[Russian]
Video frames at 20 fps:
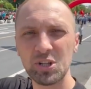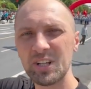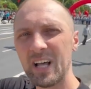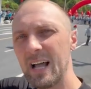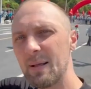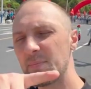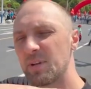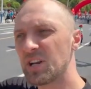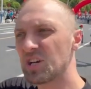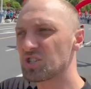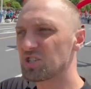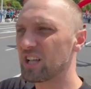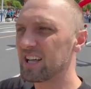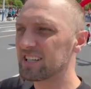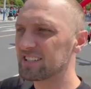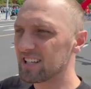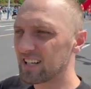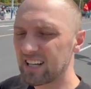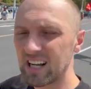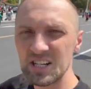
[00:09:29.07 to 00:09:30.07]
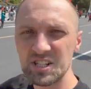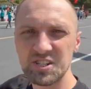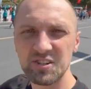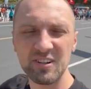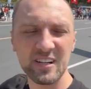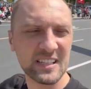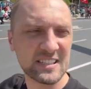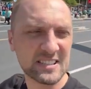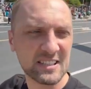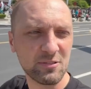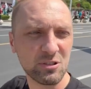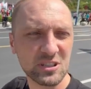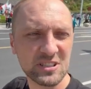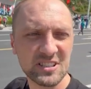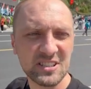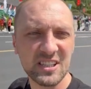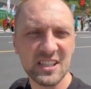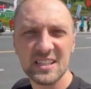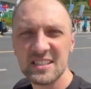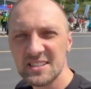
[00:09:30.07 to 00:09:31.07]
набережной и заканчивается вот
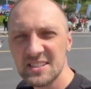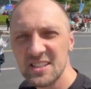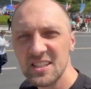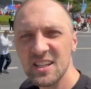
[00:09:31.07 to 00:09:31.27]
здесь.